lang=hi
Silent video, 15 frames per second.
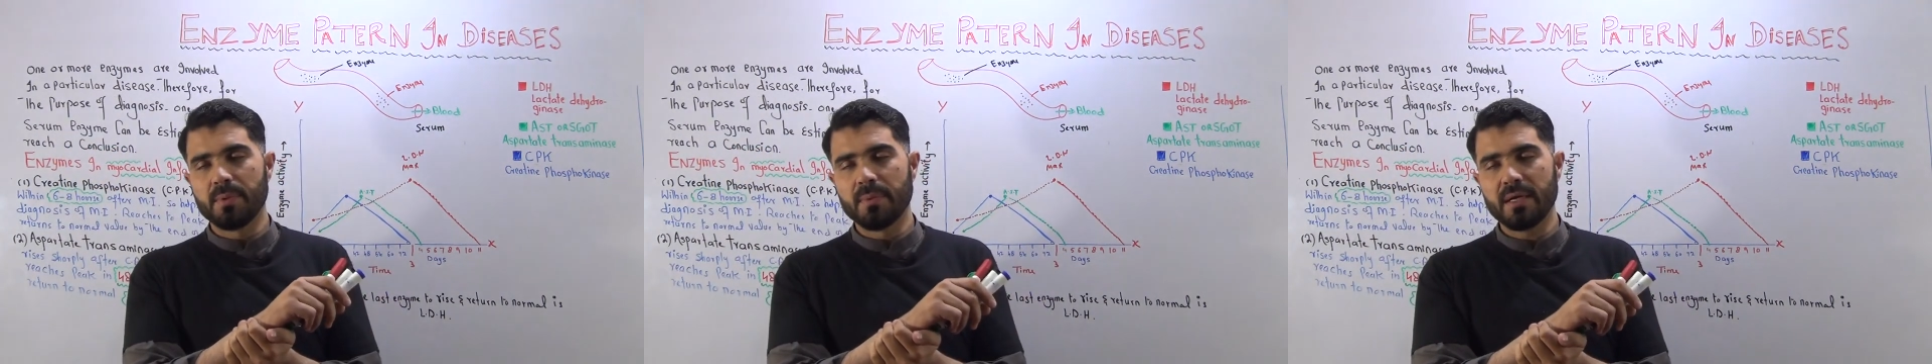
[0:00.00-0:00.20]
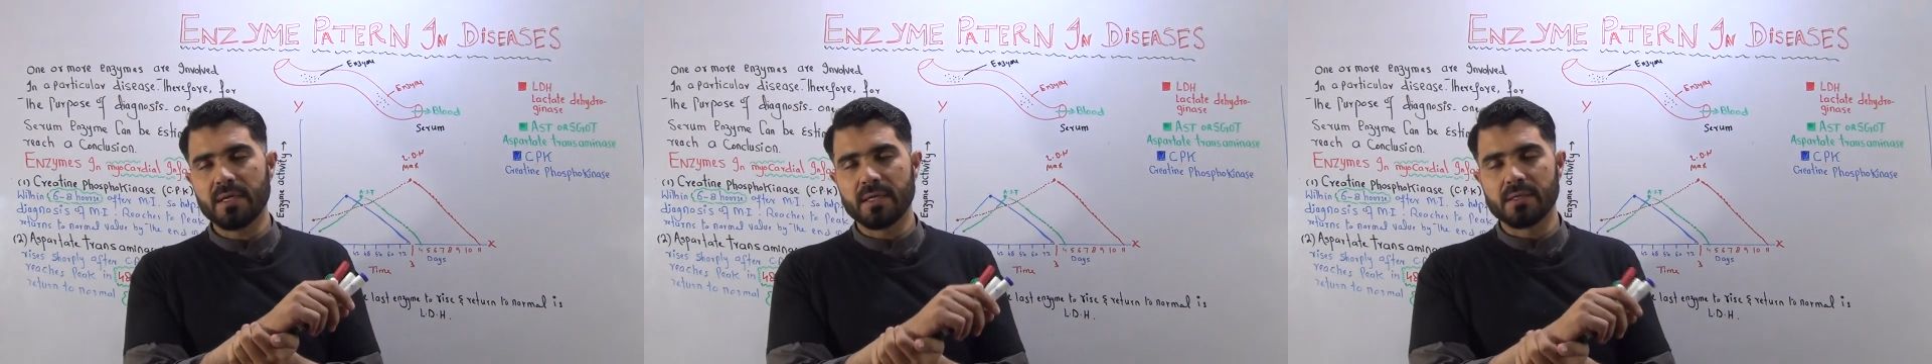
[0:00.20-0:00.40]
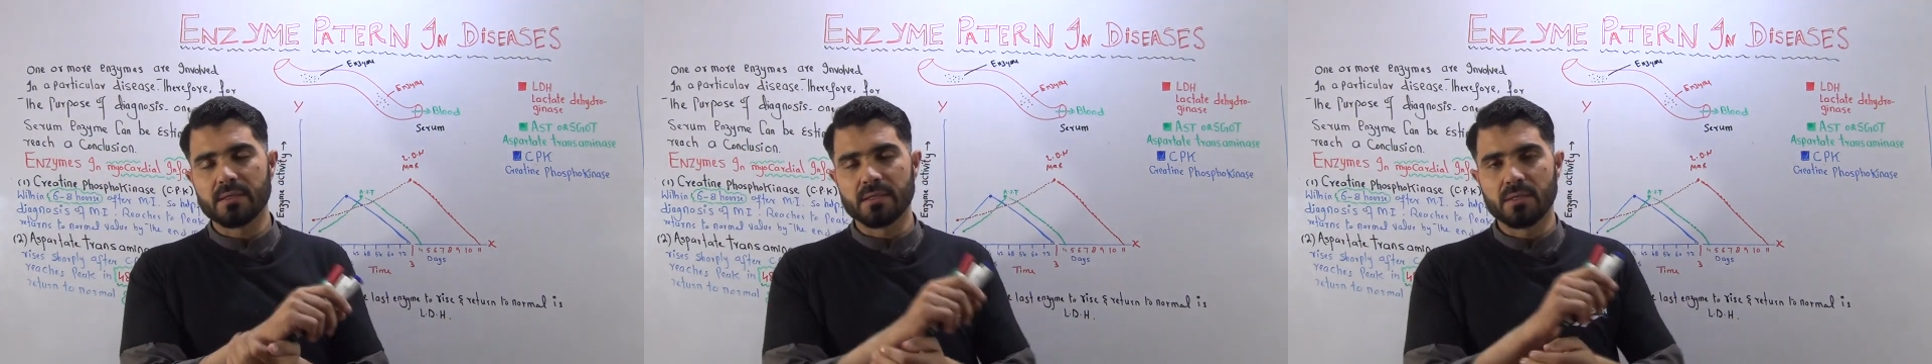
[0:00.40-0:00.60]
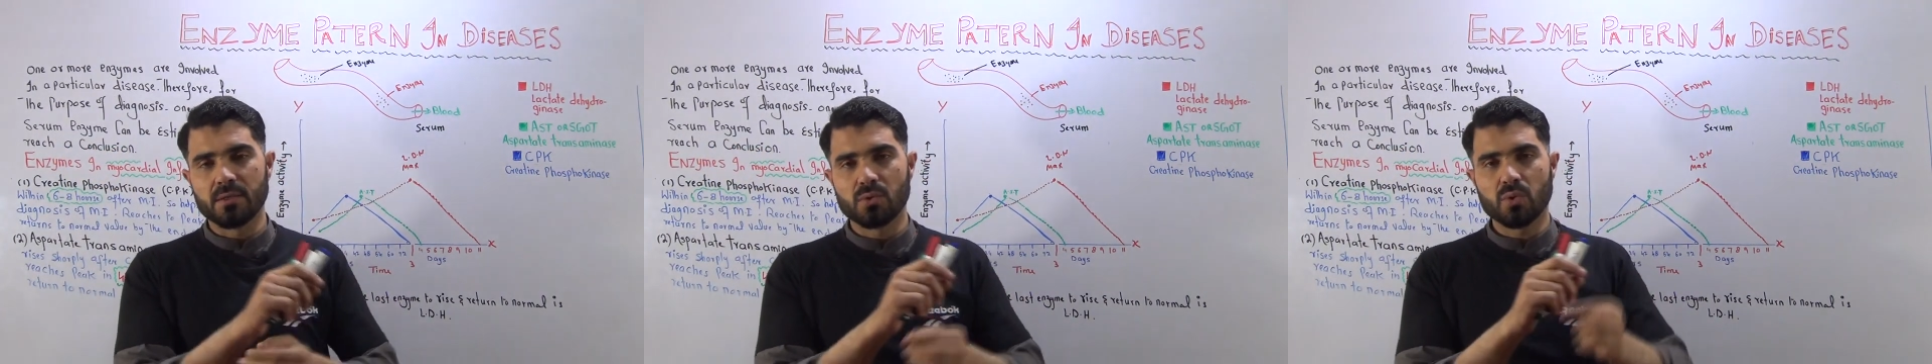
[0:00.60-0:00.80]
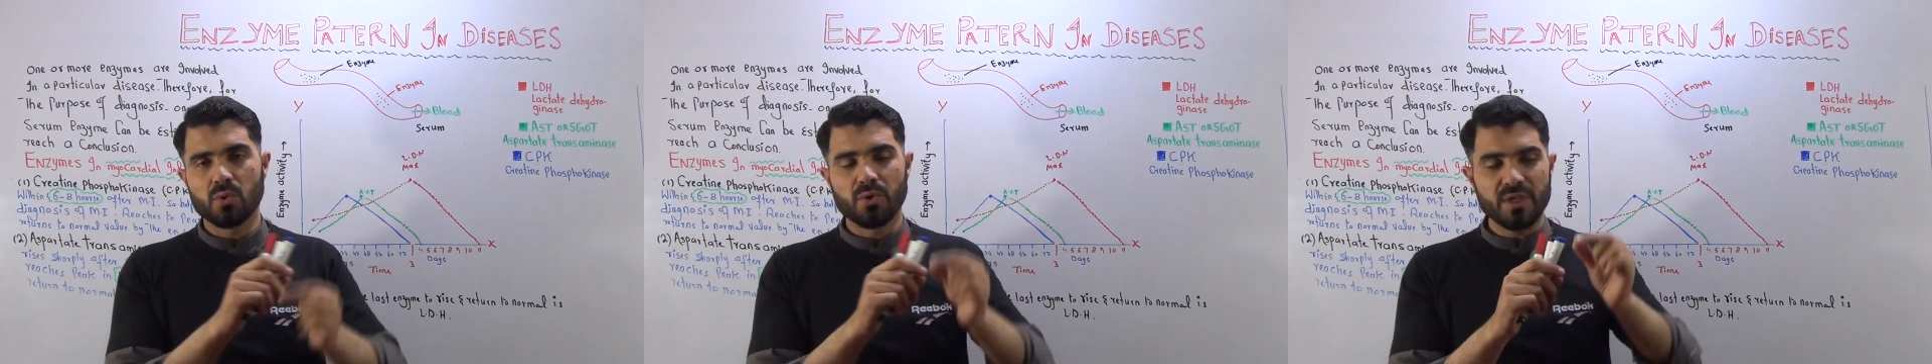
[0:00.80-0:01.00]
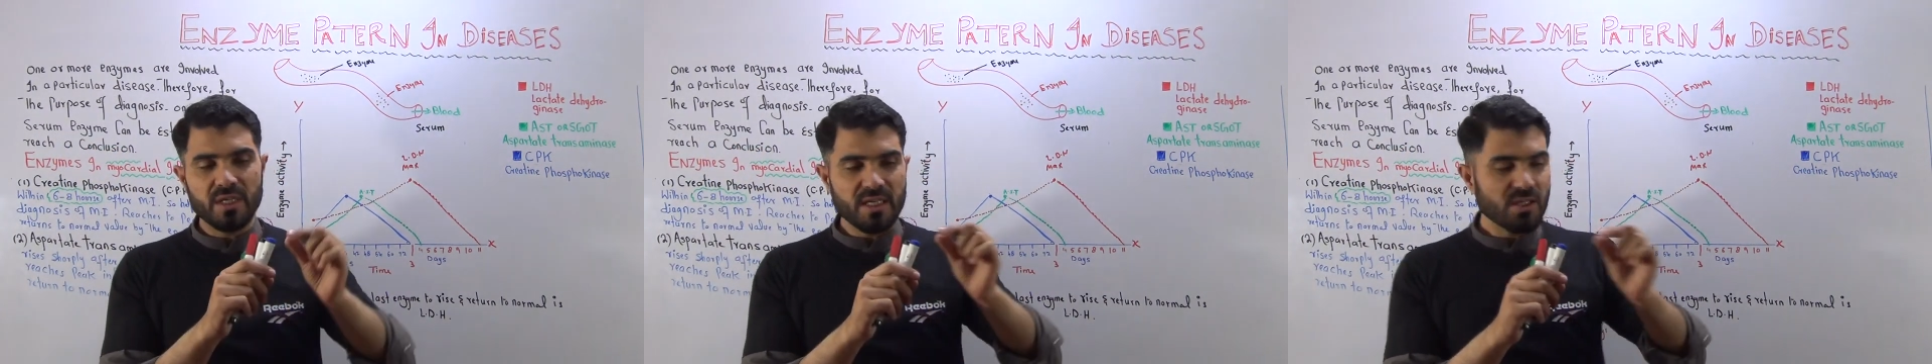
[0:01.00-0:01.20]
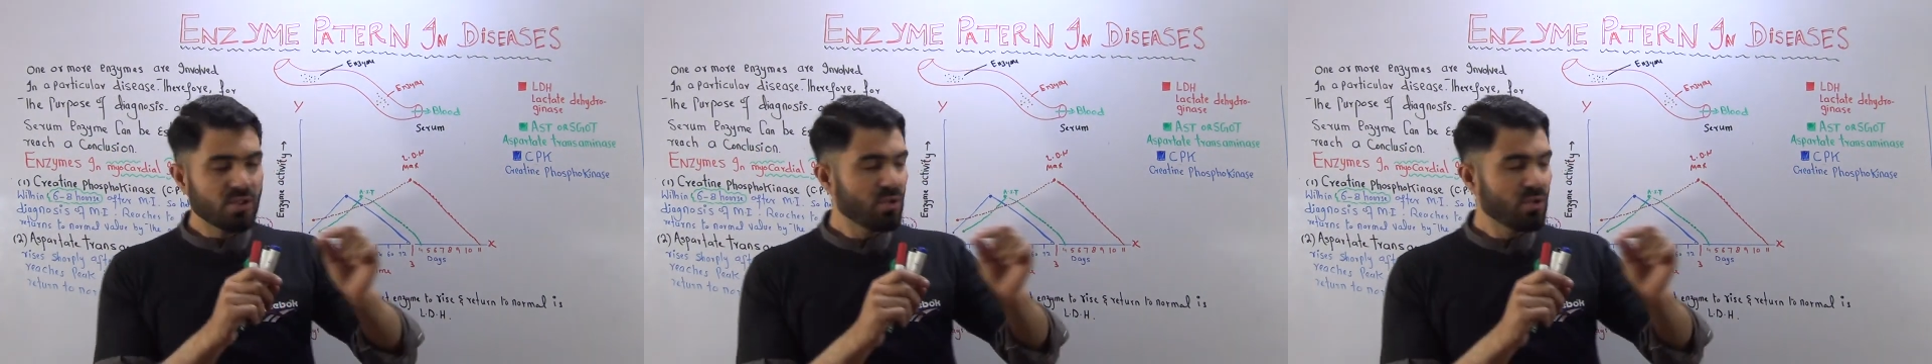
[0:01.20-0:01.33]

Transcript: बीमारी आती है तो ये